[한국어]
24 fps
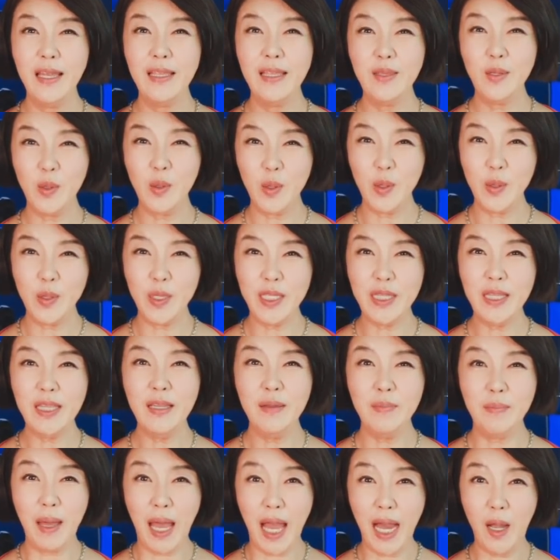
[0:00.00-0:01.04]
토론은
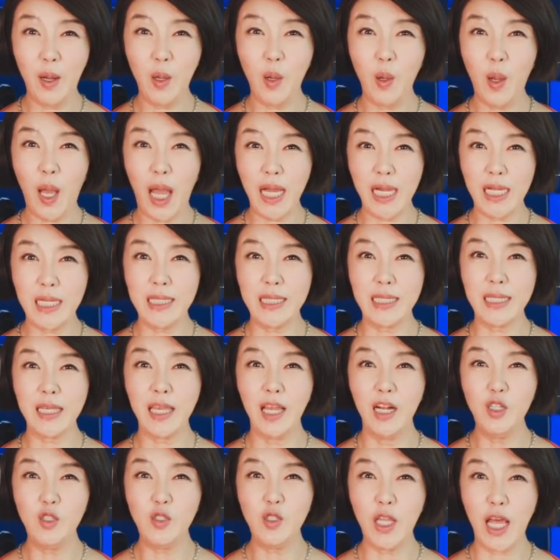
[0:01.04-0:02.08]
말로 하는
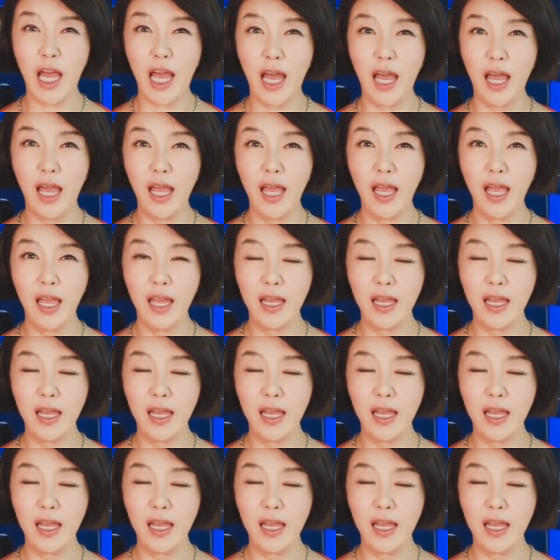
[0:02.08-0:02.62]
결투다.